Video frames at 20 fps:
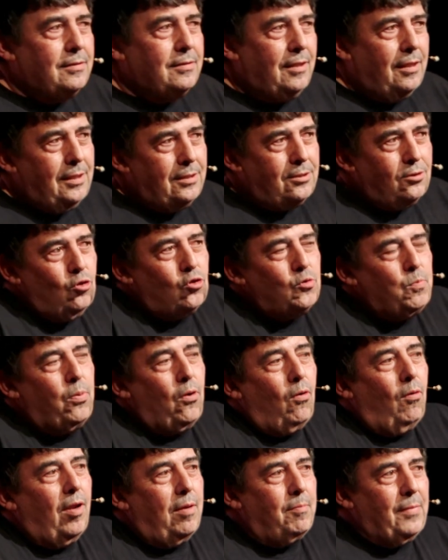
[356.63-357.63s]
tienes dos
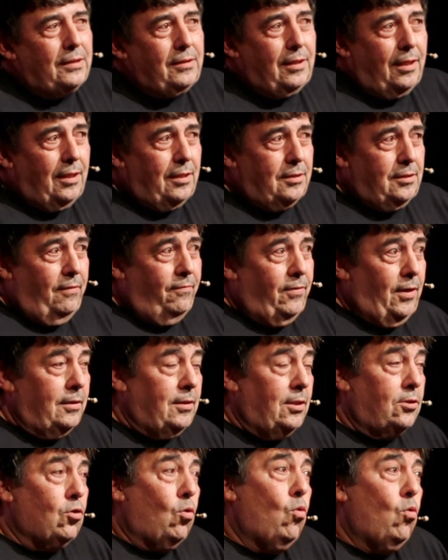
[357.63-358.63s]
problemáticas
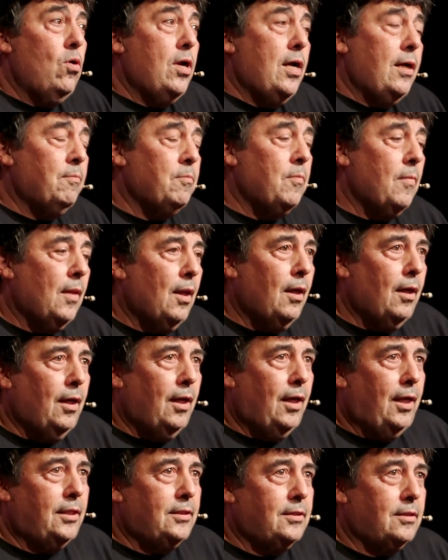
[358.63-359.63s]
diferentes. Una
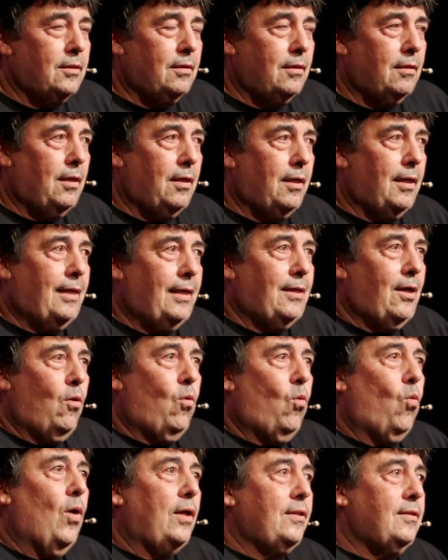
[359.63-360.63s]
es
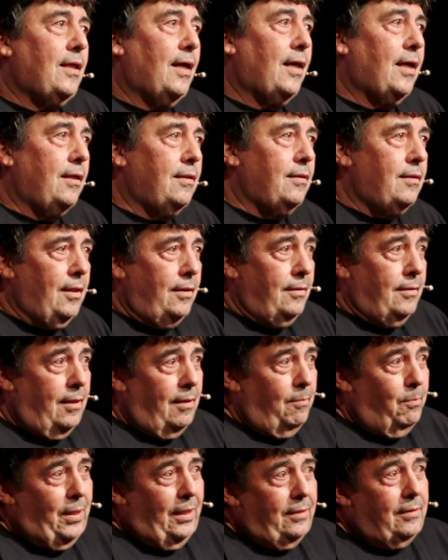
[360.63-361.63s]
cuánta gente
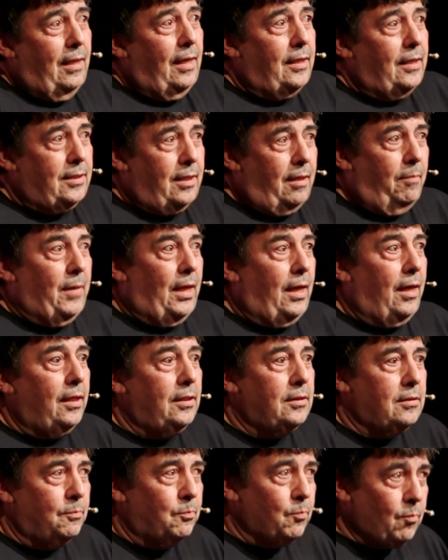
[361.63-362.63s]
interpreta a las gemelas.